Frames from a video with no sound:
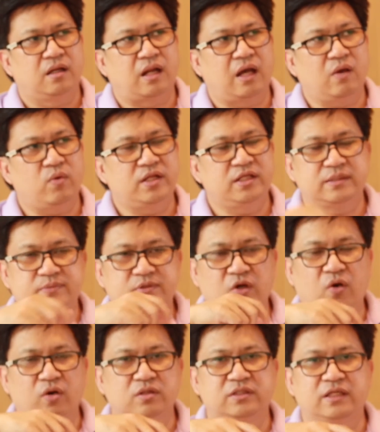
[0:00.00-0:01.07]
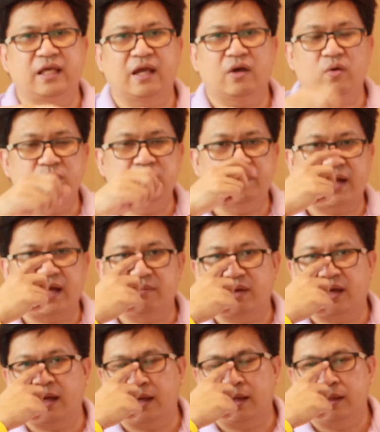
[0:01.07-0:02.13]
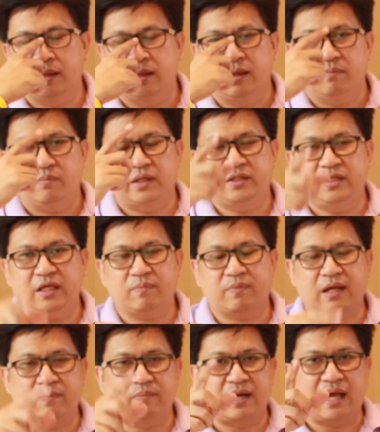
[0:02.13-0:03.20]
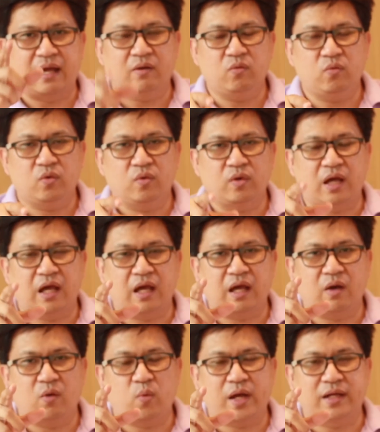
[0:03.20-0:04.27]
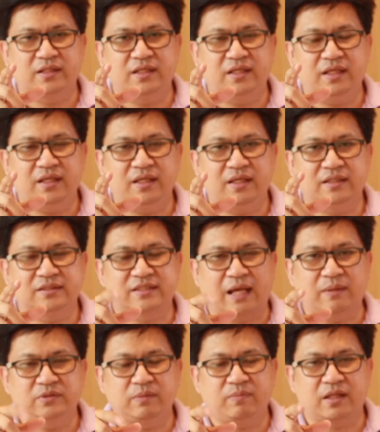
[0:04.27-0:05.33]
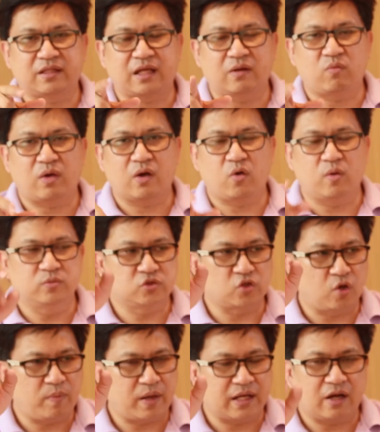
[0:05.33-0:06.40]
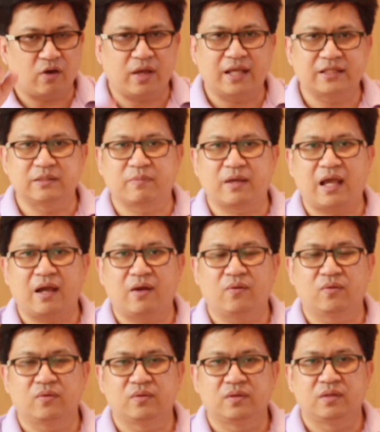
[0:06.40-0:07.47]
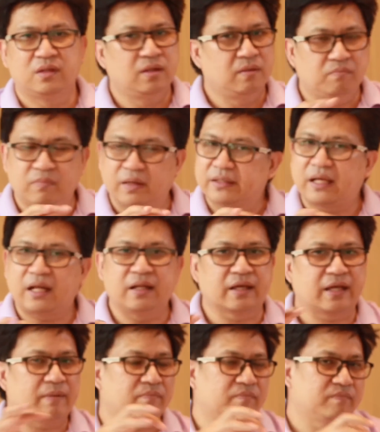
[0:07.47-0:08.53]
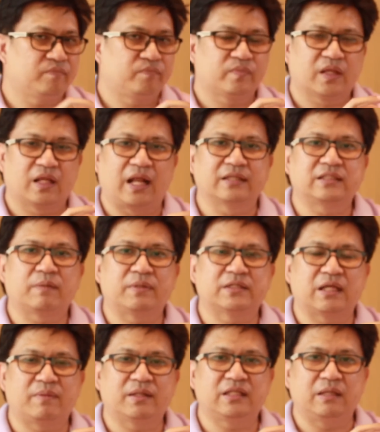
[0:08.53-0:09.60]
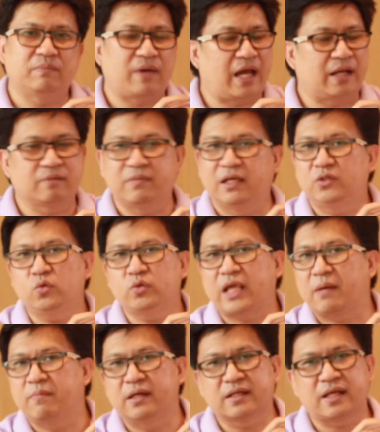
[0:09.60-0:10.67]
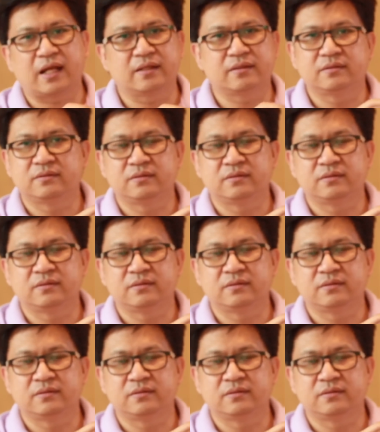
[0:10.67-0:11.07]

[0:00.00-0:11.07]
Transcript: หลังวันที่ 12 สิงหาคมที่ผ่านมา ไปเทียบกับหลังวันที่ 31ธันวาคม2559 เหมือนกันเลยครับหลังจากประชามติผ่านเหมือนทุกอย่างเหมือนกัน